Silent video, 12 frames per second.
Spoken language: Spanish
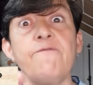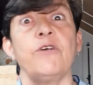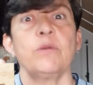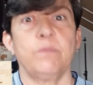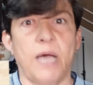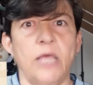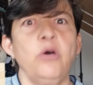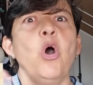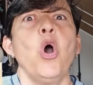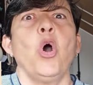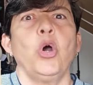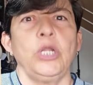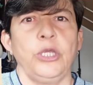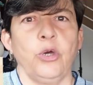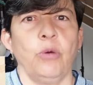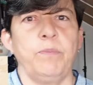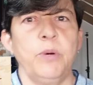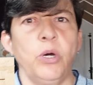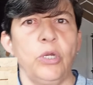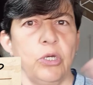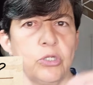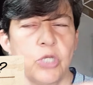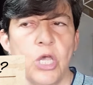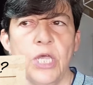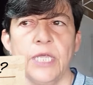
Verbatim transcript: formado oligopolios